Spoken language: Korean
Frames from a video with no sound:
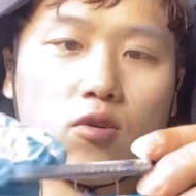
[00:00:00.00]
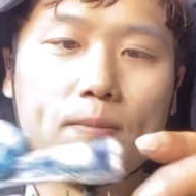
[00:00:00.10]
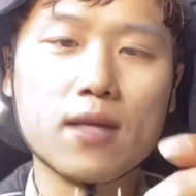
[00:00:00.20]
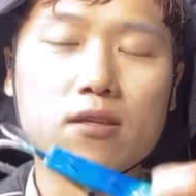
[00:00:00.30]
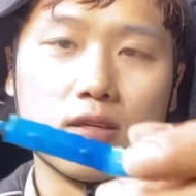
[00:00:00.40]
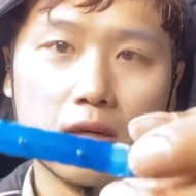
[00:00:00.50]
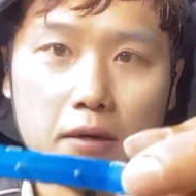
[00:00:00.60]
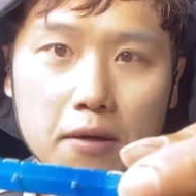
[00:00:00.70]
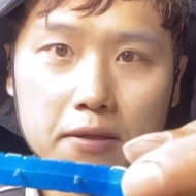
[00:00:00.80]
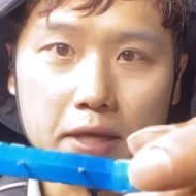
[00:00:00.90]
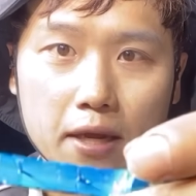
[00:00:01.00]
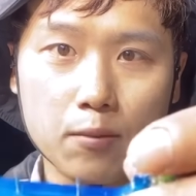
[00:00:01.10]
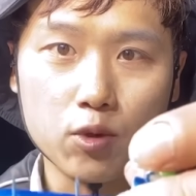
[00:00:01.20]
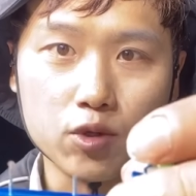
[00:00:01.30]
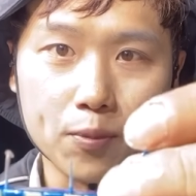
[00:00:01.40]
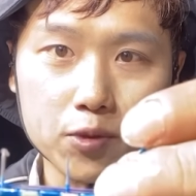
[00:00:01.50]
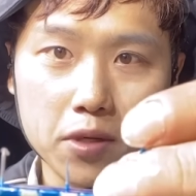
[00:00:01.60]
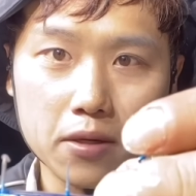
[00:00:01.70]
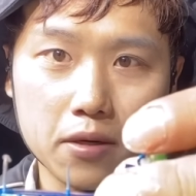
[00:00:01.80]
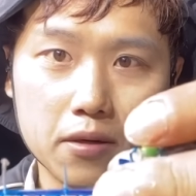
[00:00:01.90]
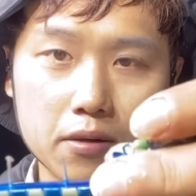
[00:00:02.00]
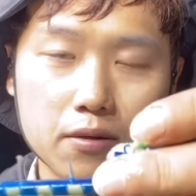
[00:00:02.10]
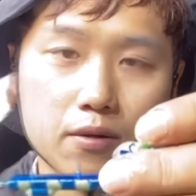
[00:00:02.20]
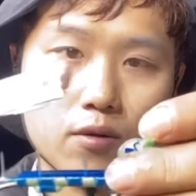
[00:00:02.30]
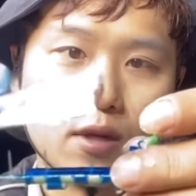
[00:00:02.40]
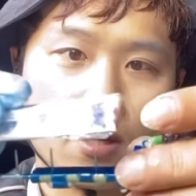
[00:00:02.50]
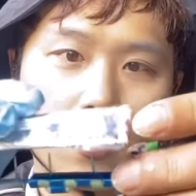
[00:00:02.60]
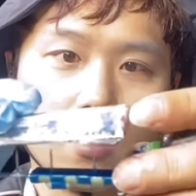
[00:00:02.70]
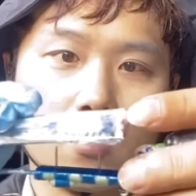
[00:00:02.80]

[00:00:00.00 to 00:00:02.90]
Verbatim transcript: 바늘 세 개 보이죠 뾰족한 거 여기다가